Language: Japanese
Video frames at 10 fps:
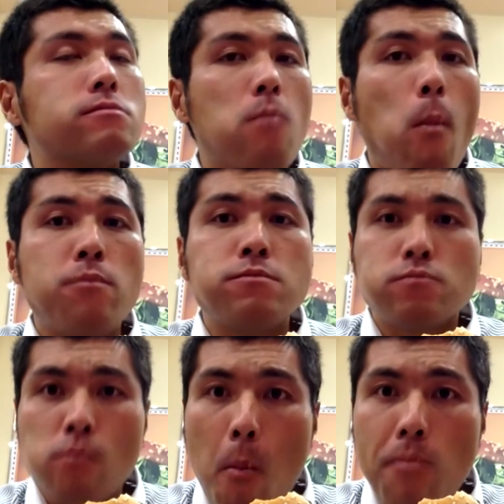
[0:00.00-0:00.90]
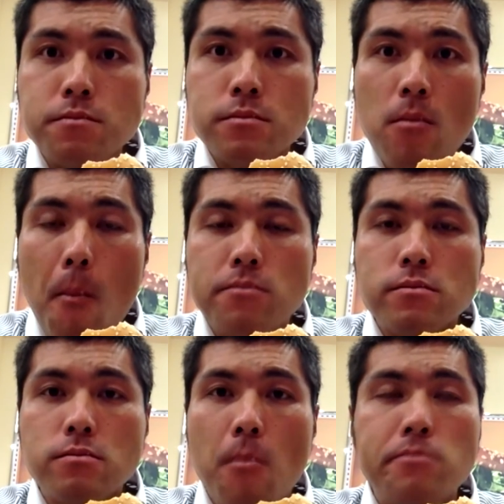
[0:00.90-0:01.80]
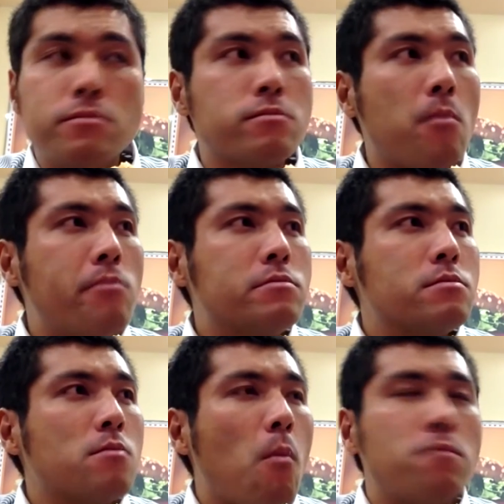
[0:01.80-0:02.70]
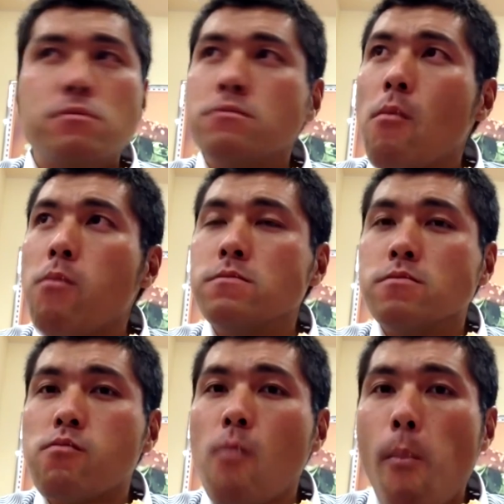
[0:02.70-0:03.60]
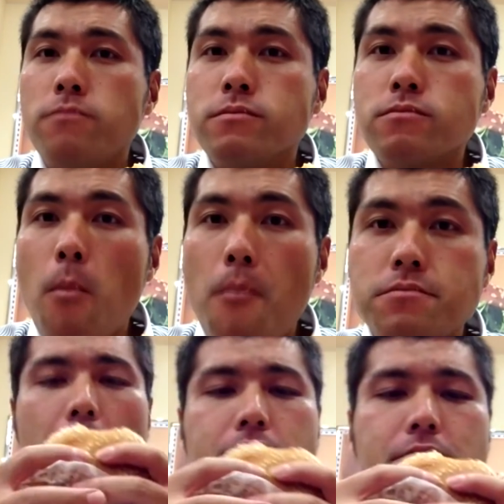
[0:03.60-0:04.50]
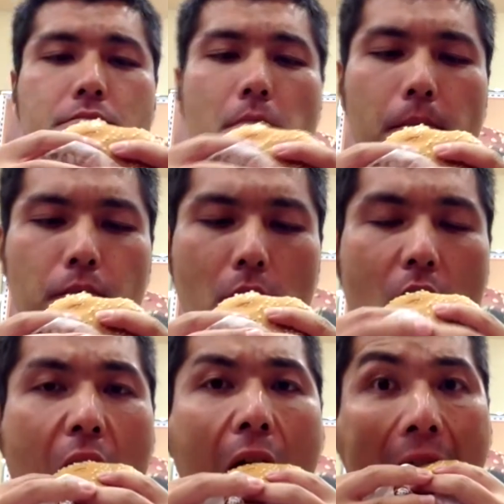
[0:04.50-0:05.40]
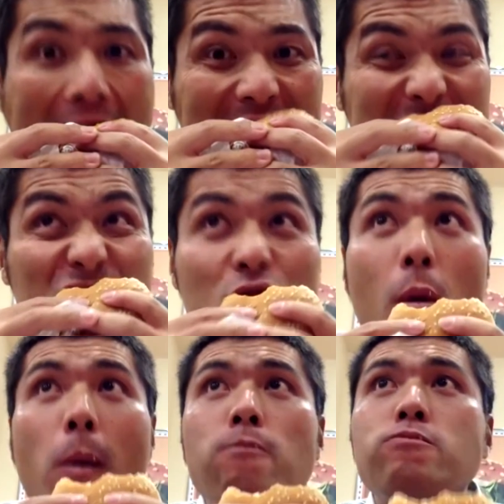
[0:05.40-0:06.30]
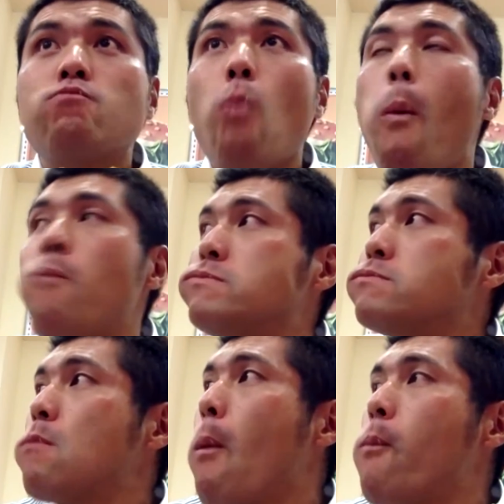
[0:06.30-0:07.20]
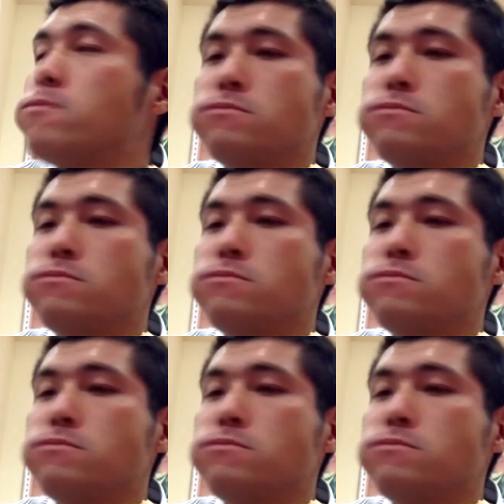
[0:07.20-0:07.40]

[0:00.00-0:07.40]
移しましたこの値段ですごい美味しいガーリックダブルチーズおすすめです美味しかったです。ありがとうございまし